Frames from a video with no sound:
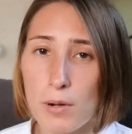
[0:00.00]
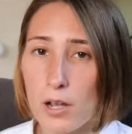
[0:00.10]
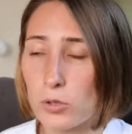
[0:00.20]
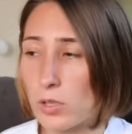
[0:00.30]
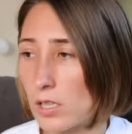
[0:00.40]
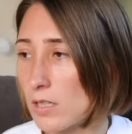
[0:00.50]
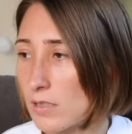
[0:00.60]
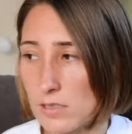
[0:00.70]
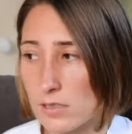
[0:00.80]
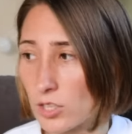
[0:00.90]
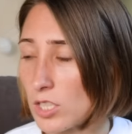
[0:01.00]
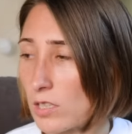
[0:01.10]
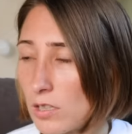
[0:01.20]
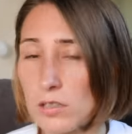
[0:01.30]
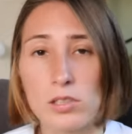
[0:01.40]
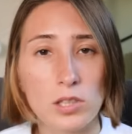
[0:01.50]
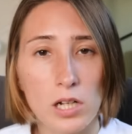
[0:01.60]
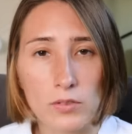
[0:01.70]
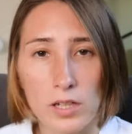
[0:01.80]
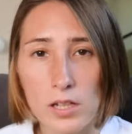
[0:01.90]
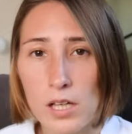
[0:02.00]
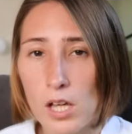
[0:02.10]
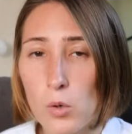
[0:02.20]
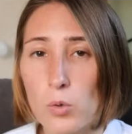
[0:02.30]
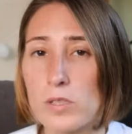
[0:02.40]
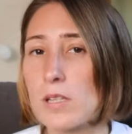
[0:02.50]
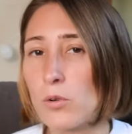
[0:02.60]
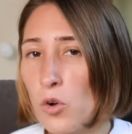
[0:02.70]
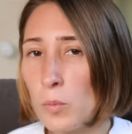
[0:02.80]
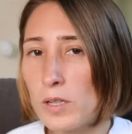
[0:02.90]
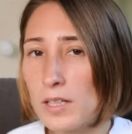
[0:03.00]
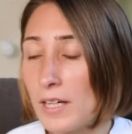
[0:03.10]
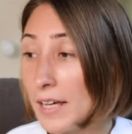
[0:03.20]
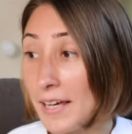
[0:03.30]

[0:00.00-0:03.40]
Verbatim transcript: про которое я слышала недавно от знакомых.